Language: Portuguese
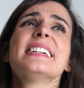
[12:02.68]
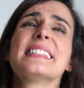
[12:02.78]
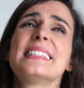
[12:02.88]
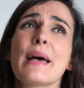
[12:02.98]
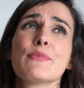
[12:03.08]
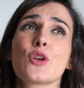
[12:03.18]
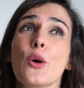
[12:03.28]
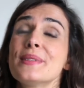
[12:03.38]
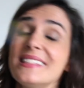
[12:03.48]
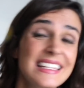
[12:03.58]
Dançamos
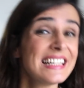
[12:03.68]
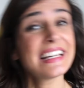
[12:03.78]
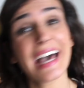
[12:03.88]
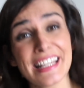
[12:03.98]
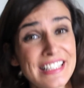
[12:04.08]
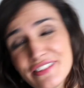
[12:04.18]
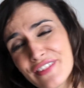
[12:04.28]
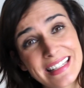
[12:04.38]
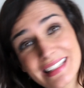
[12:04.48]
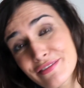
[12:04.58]
como se ninguém
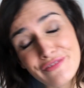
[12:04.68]
estivesse a